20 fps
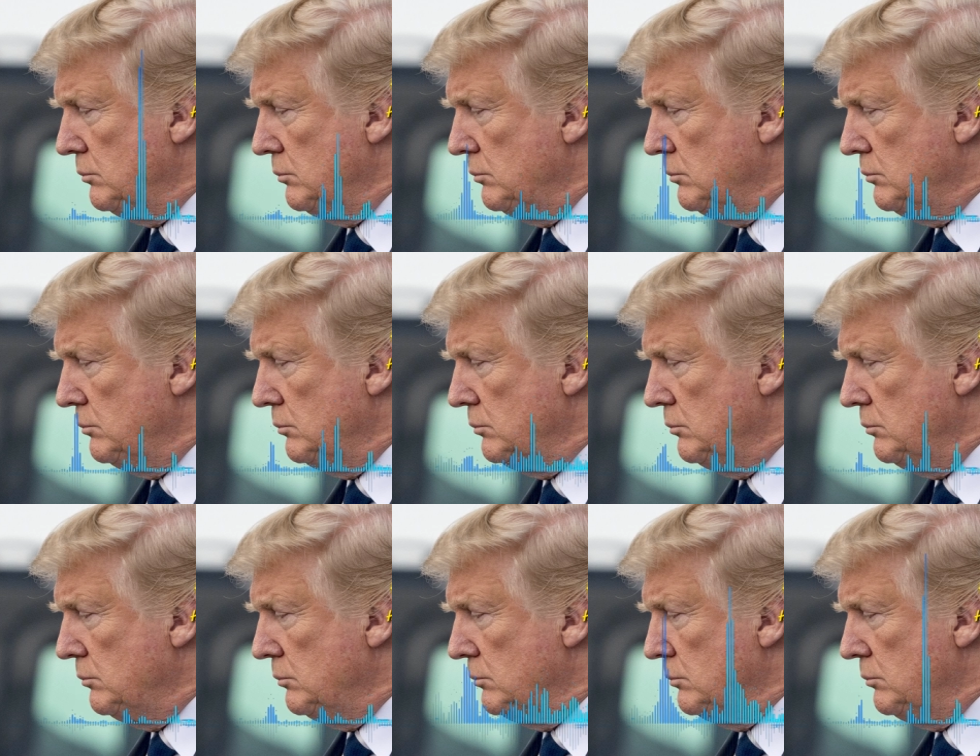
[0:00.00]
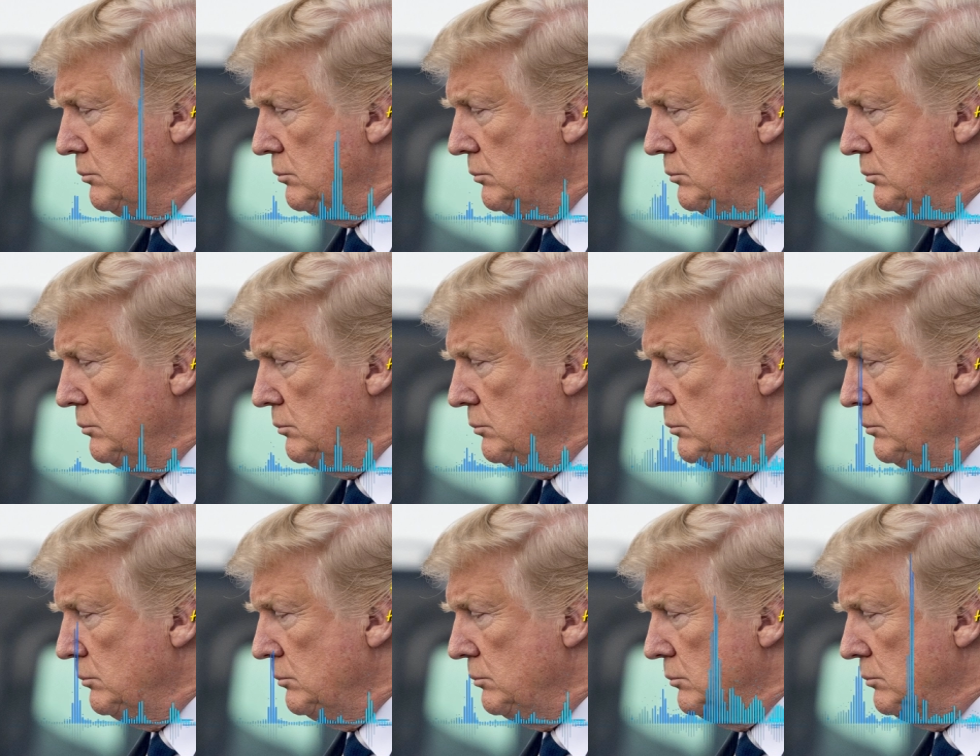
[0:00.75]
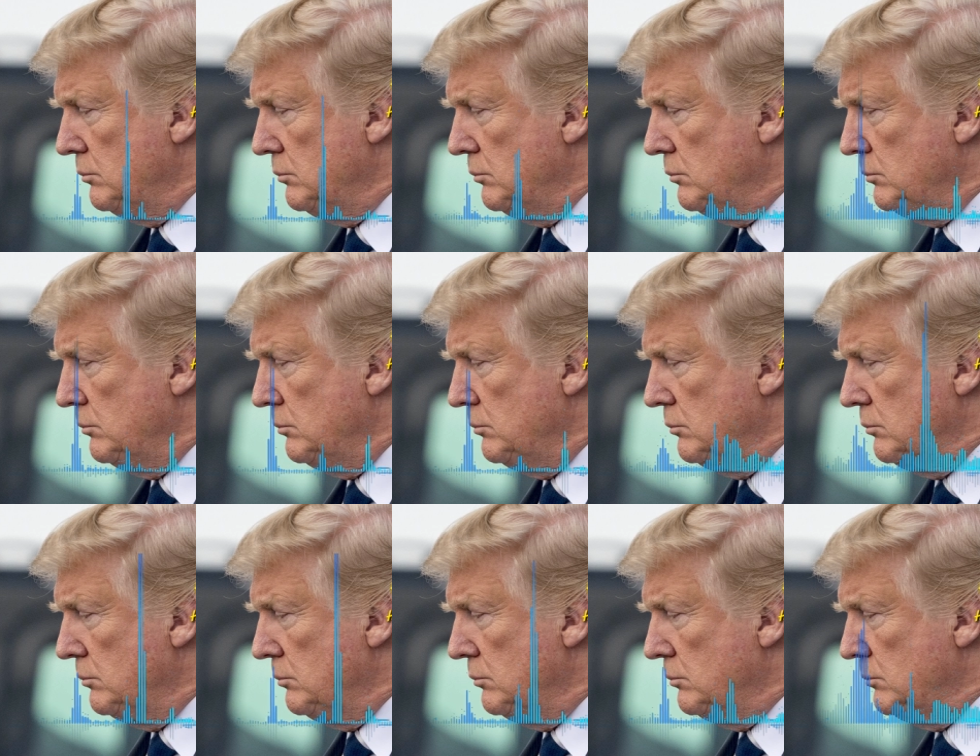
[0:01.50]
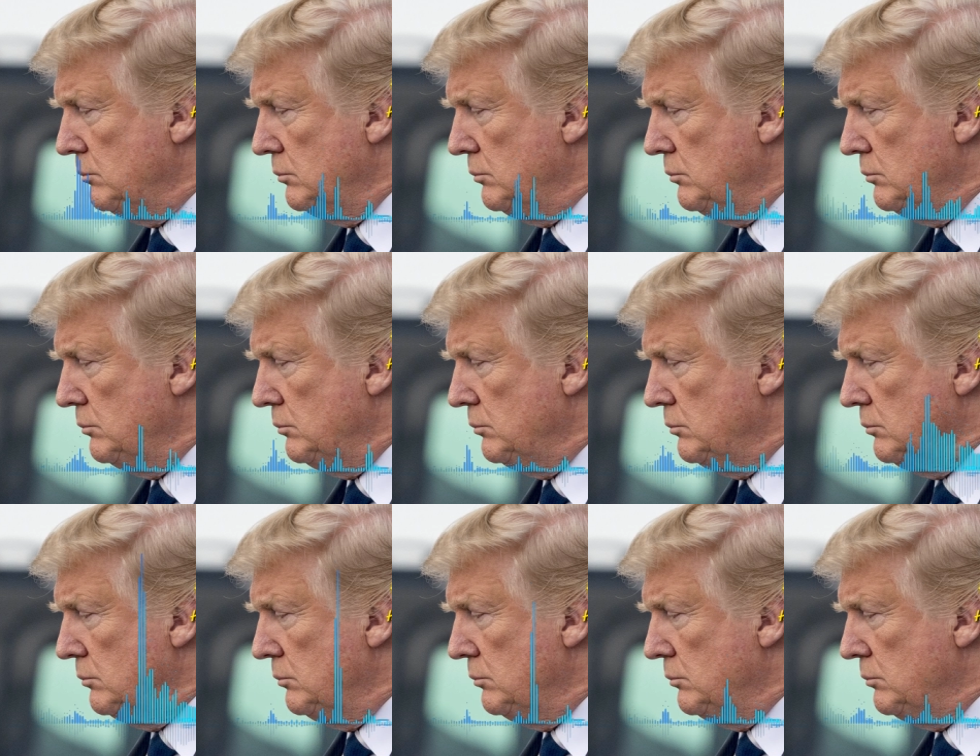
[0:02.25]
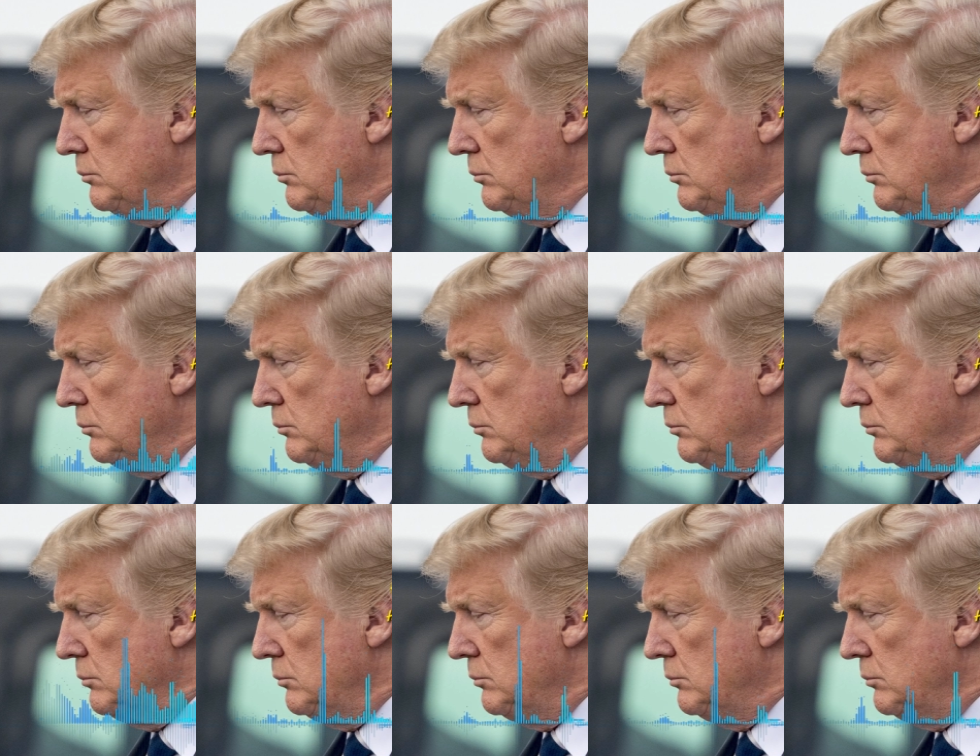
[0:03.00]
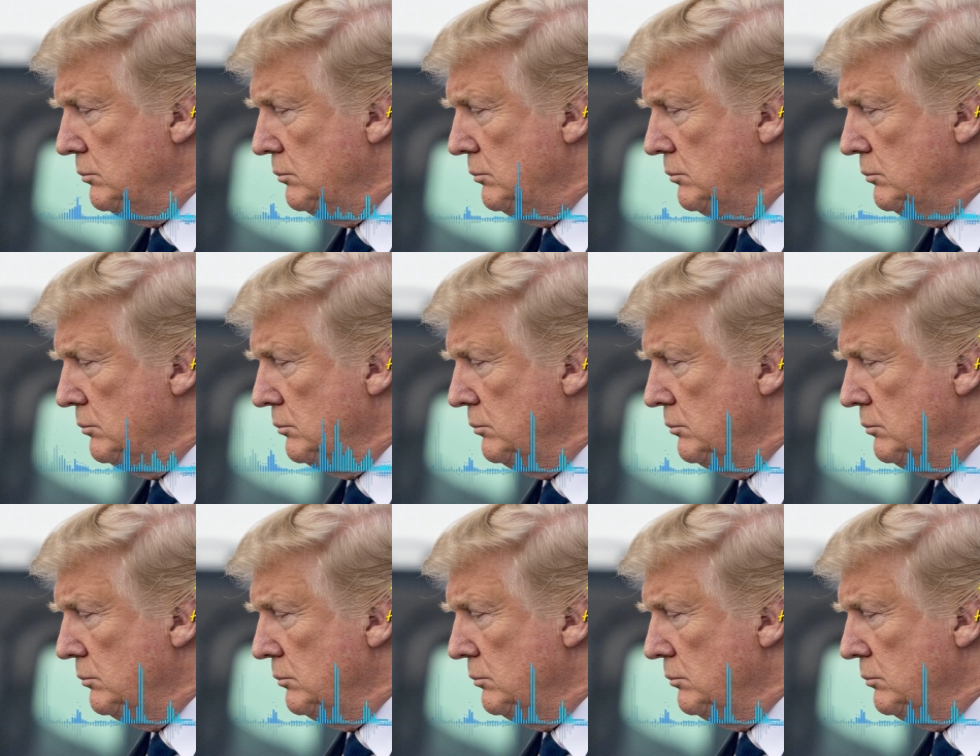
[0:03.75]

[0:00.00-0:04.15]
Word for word: uh, bảo vệ đất nước hay là giúp đỡ uh,